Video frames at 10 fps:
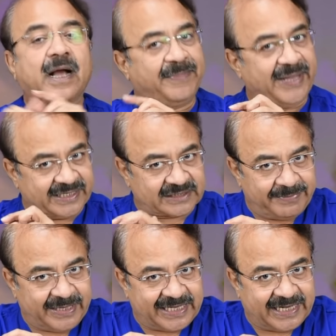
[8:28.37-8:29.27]
कभी ऐसा
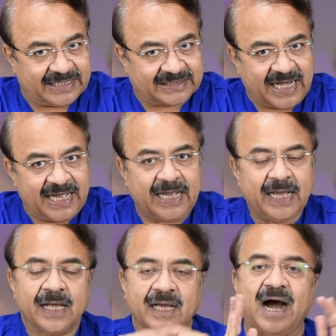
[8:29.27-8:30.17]
भी किया जाता है
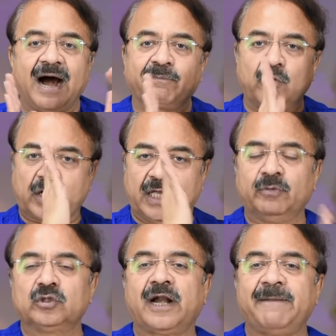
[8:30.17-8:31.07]
कि आपको
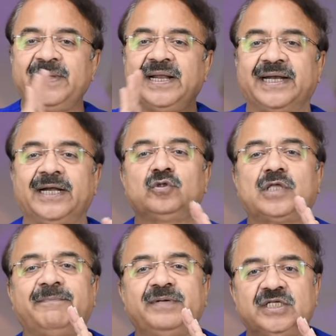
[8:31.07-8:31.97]
कीमोथेरेपी एंड
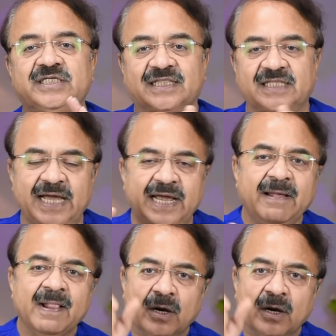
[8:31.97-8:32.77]
रेडियोथेरेपी दी जाती है